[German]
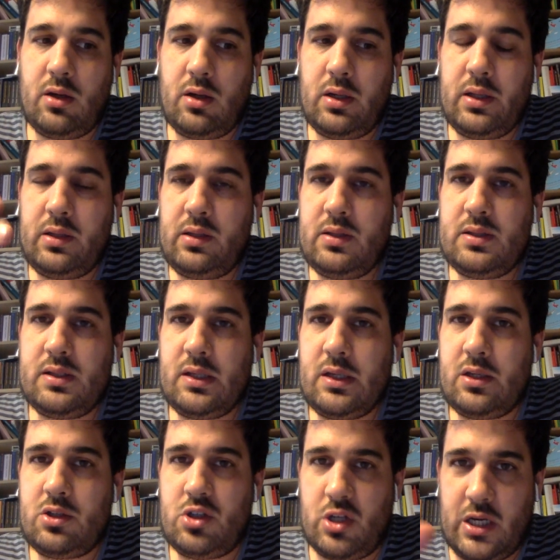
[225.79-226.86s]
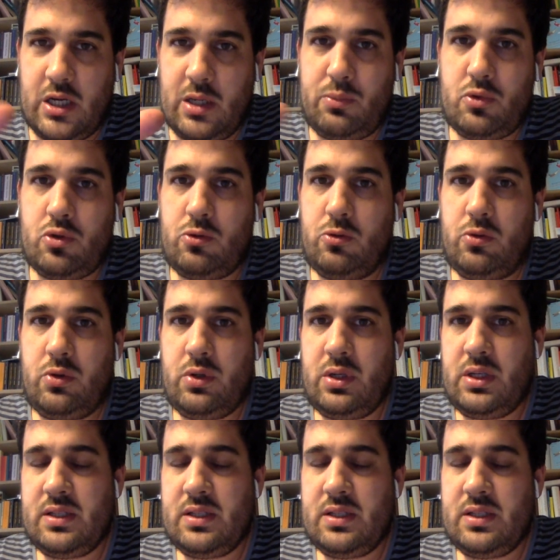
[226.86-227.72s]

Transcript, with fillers: alle diese Schreibschulden,